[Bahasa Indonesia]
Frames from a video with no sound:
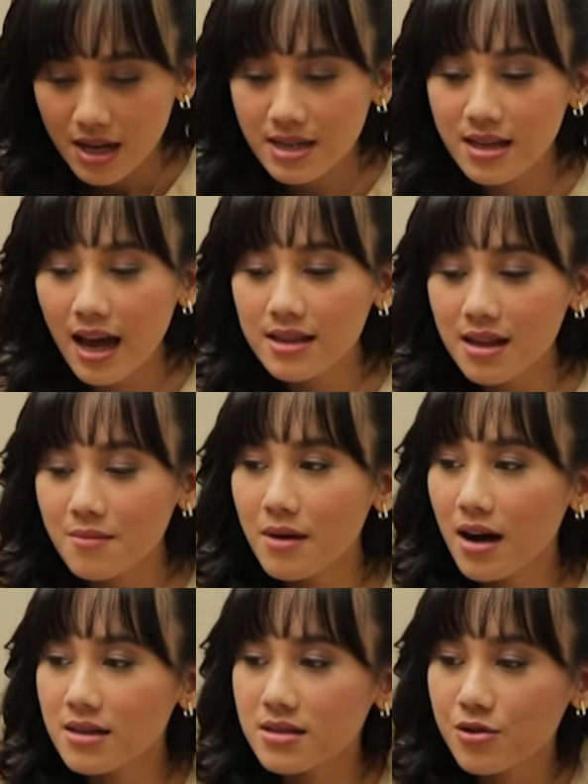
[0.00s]
Ini enak
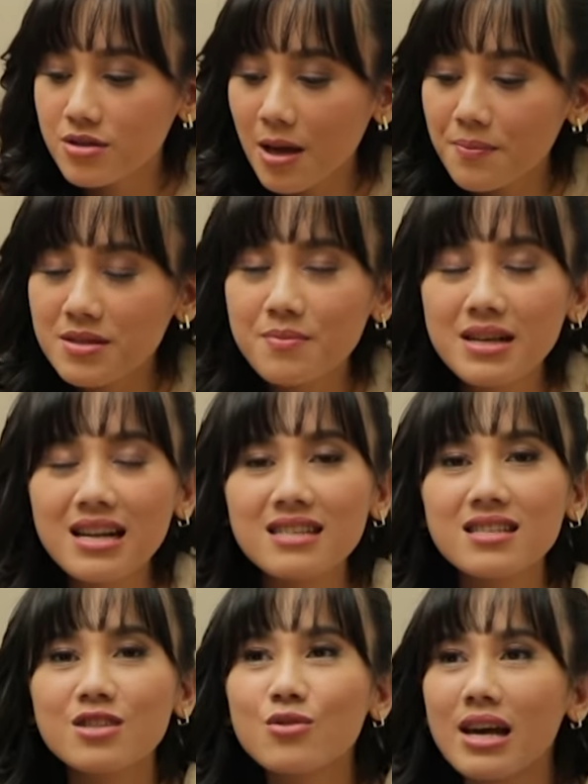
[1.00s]
banget serius, tapi
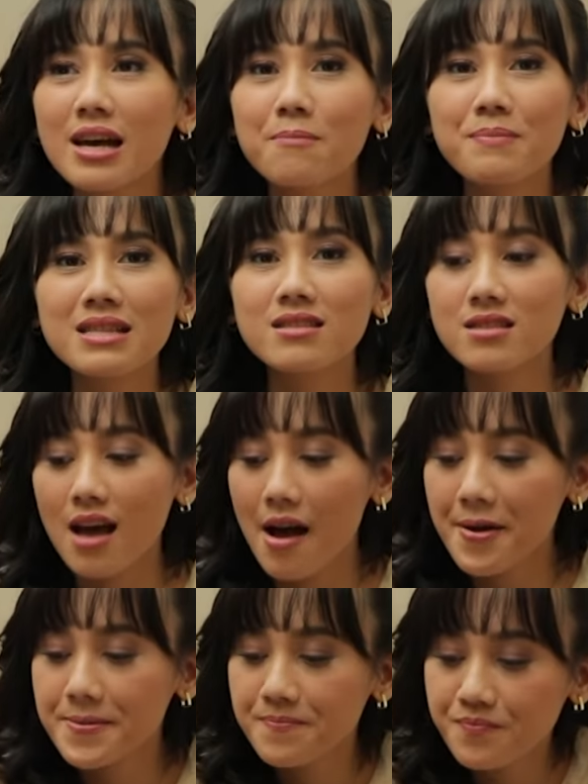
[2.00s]
sebenarnya rasanya tuh kayak
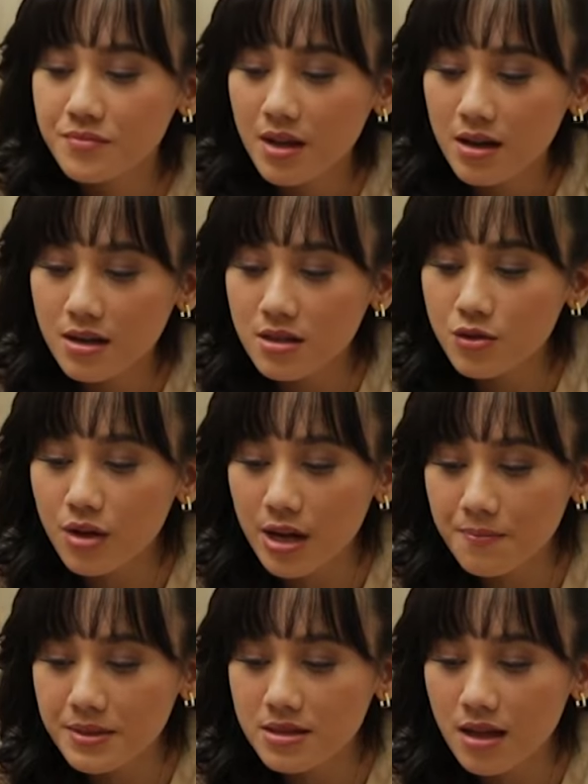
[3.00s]
pizza. Rasanya tuh
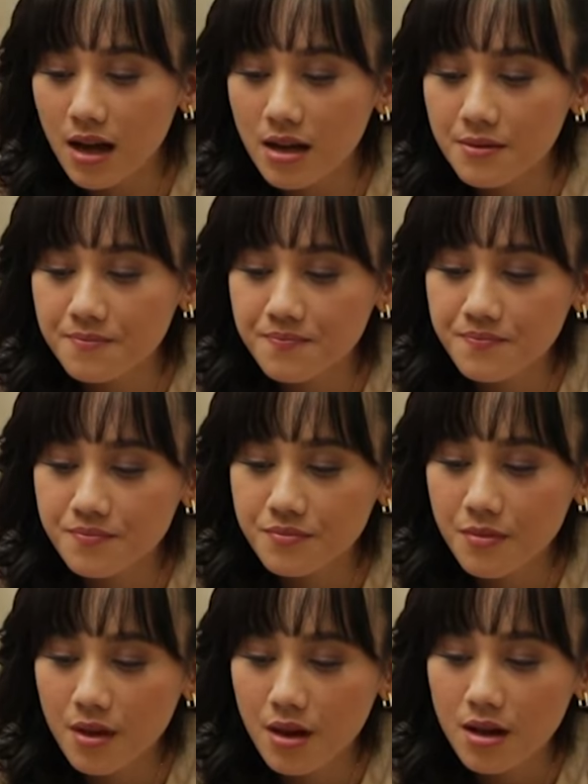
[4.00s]
kayak pizza.
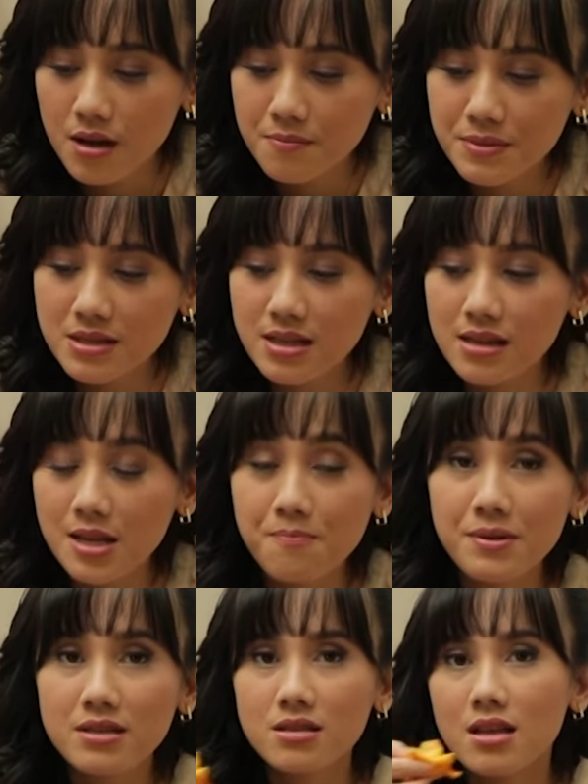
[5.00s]
Pizza
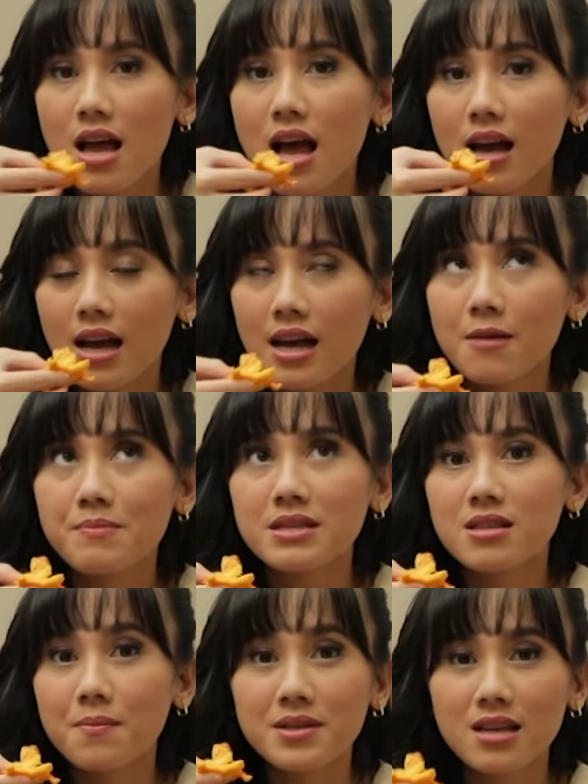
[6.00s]
tipis, kayak
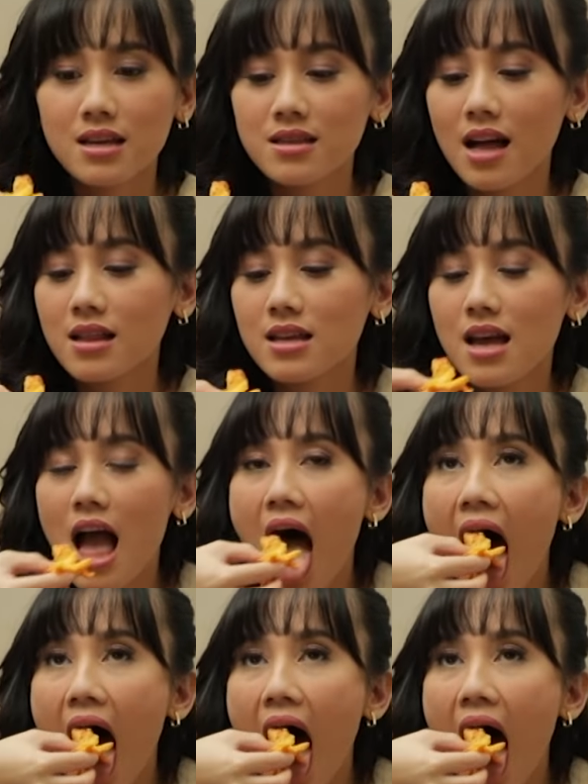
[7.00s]
pizza-pizza Italia.